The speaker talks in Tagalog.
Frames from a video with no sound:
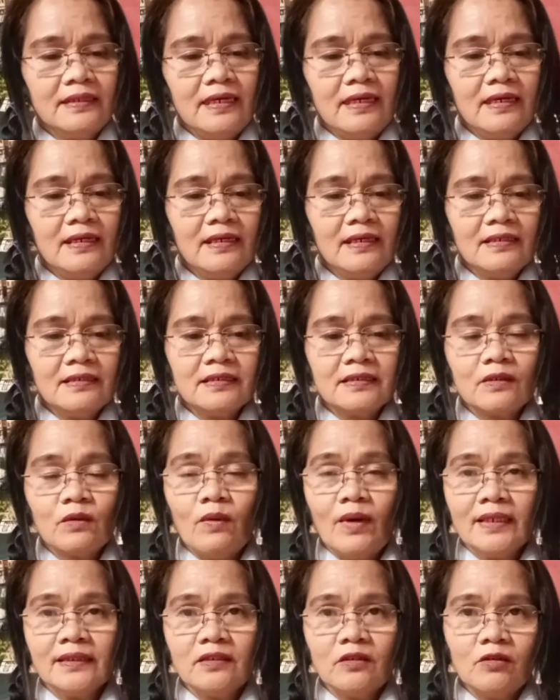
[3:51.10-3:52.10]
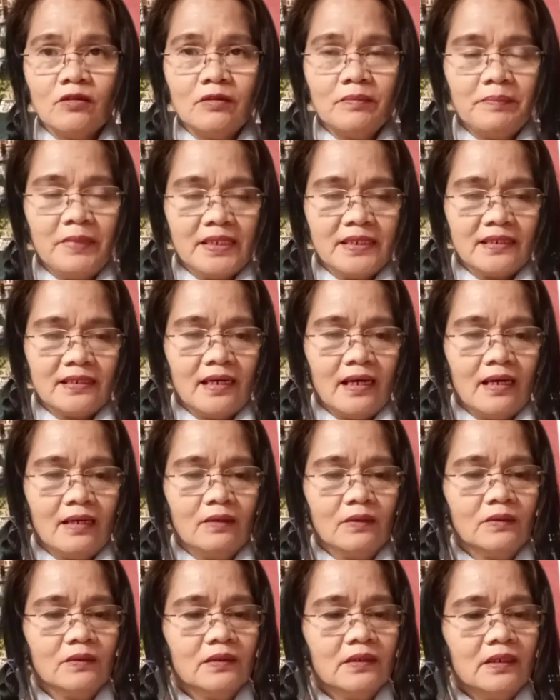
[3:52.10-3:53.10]
tienes cuatro
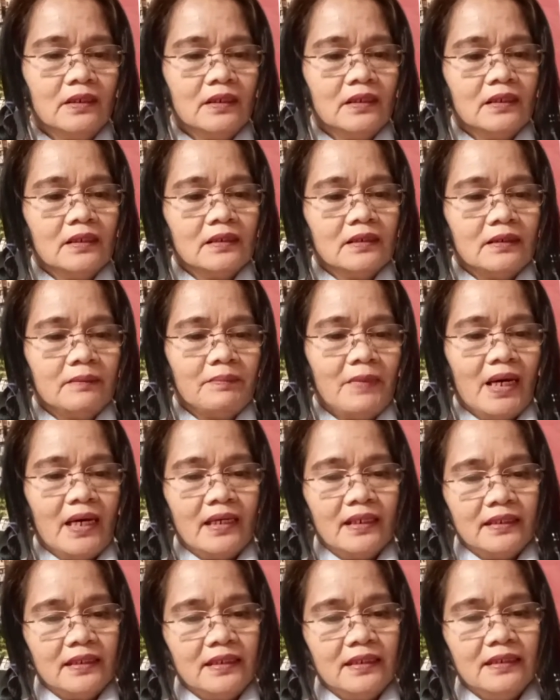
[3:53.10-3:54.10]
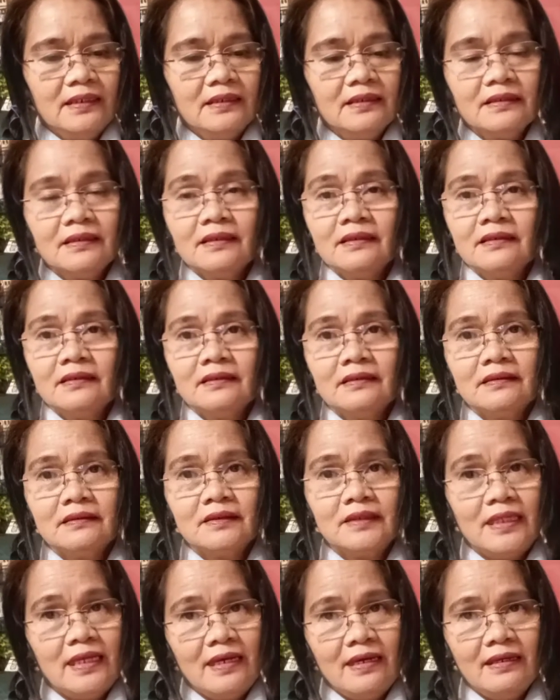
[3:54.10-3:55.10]
pescado. Mary
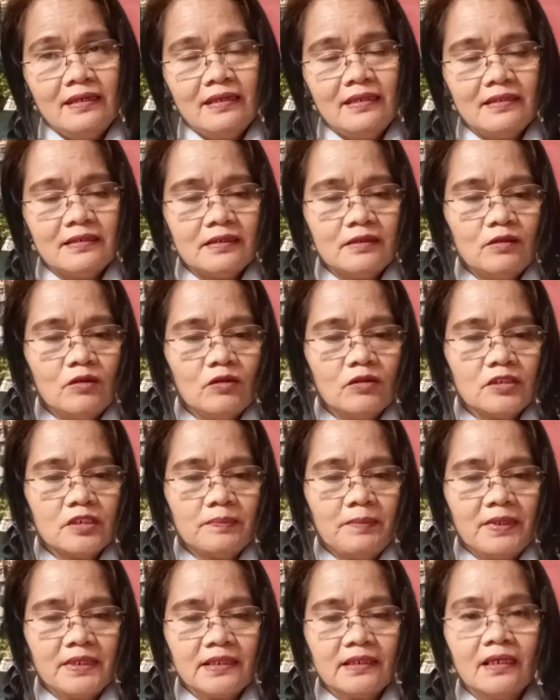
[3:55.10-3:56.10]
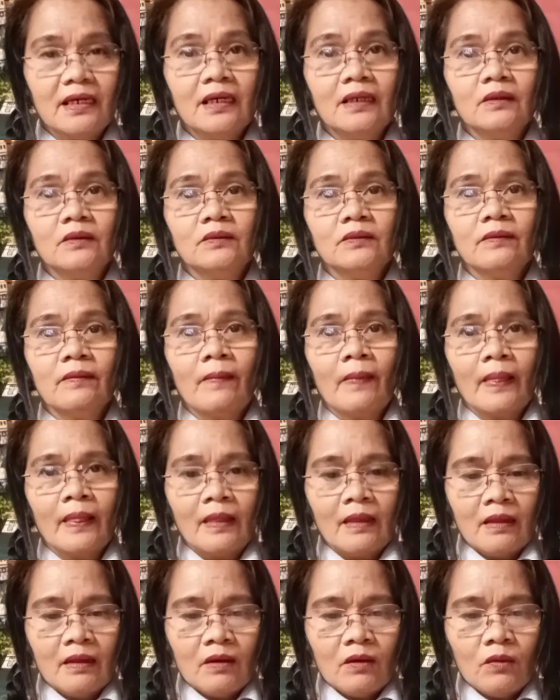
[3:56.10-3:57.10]
tienes dos pescado.
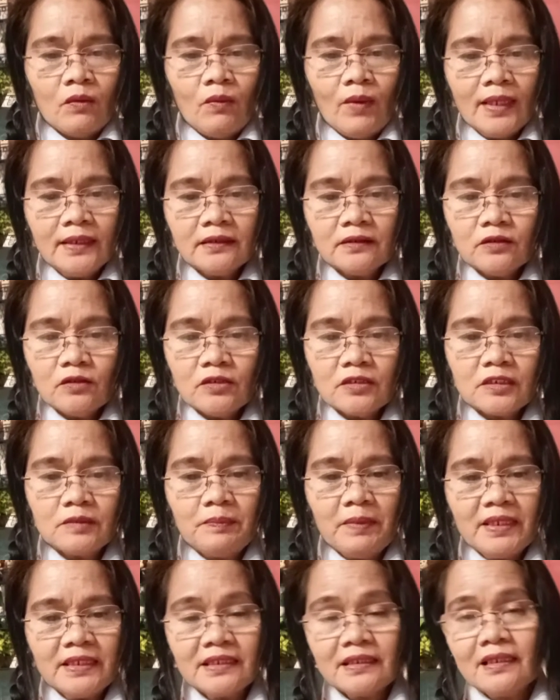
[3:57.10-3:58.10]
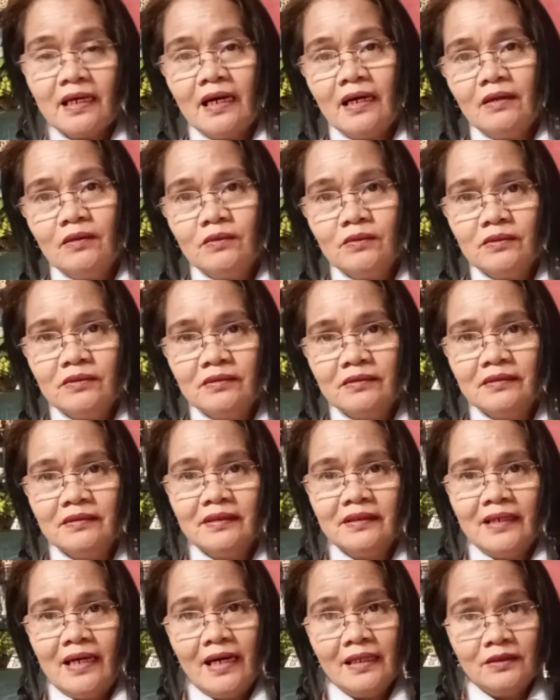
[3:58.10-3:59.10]
¿Cuántos pescado
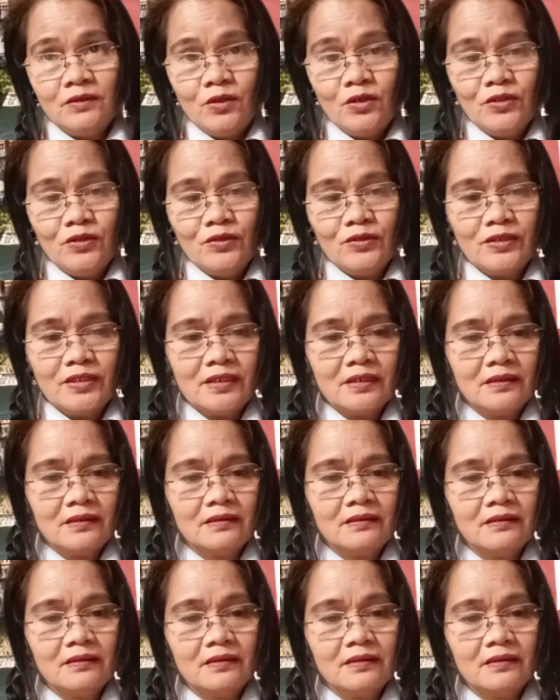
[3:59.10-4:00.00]
a todos?